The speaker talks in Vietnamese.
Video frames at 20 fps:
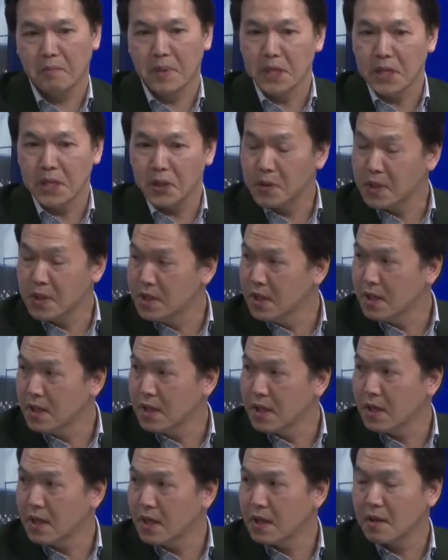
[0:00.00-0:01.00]
bị tiểu đường
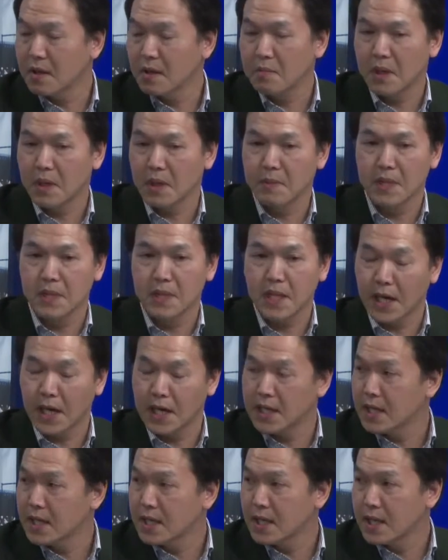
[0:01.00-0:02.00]
bị bệnh
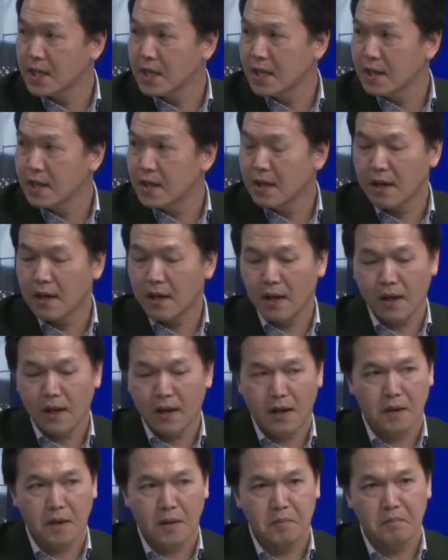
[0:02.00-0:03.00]
thận yeah.
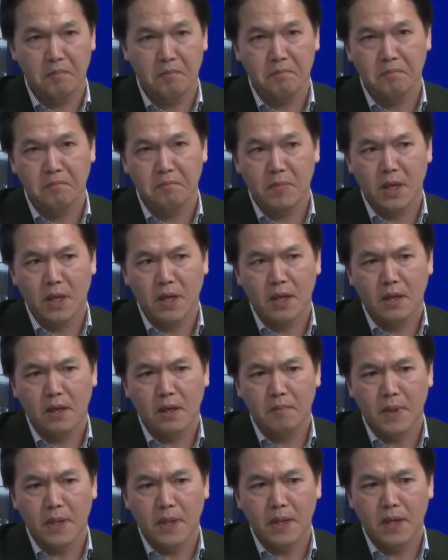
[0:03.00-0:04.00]
Dạ. um, à,
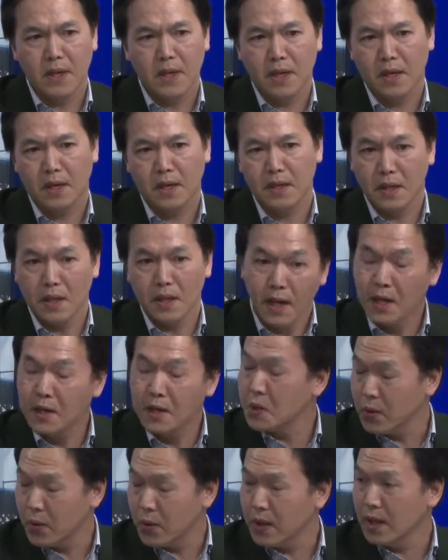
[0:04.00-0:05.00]
bị uh,
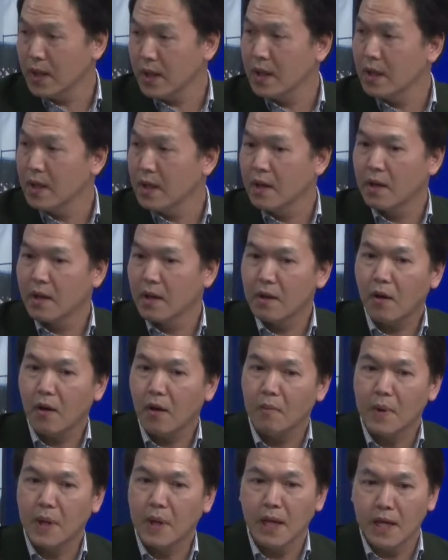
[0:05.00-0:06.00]
lớn tuổi yeah.
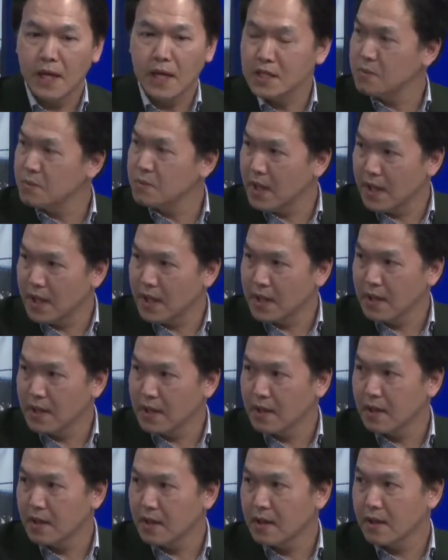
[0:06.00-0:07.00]
có bệnh lý trong gia đình
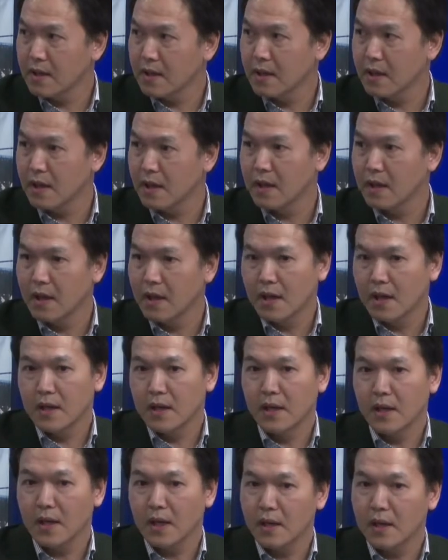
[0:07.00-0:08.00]
uh,
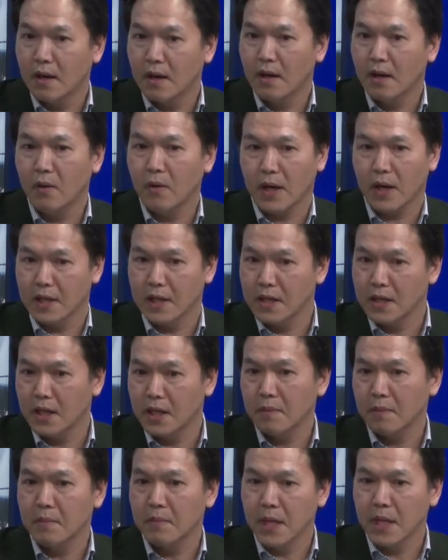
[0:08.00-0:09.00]
những cái đó hoặc là những
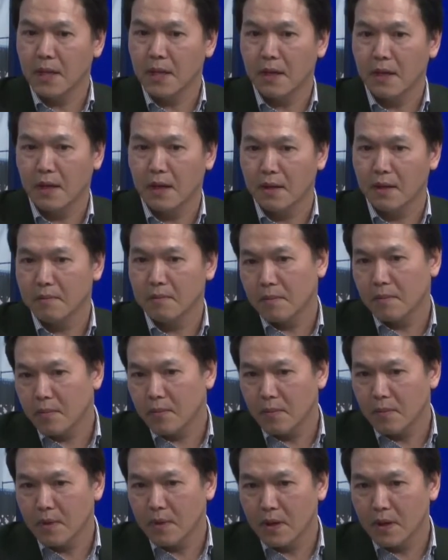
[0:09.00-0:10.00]
cái bệnh uh,
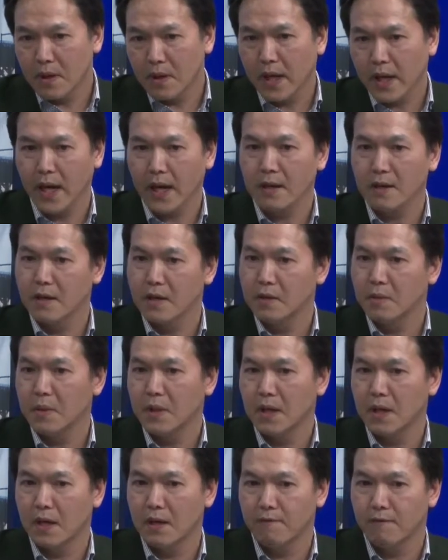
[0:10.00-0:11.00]
khác nữa giống
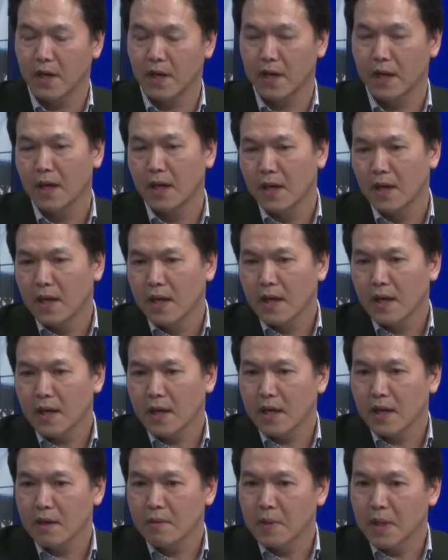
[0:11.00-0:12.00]
như là về
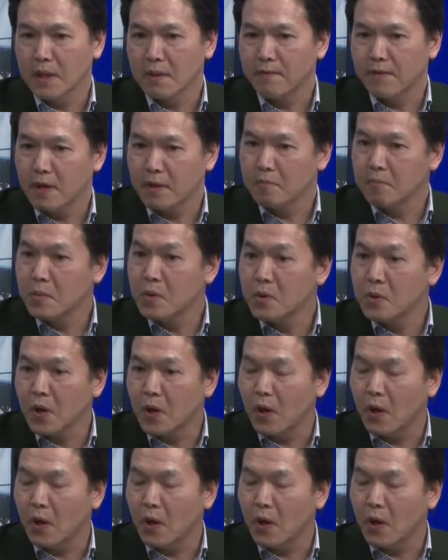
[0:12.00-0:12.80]
cái bệnh về bướu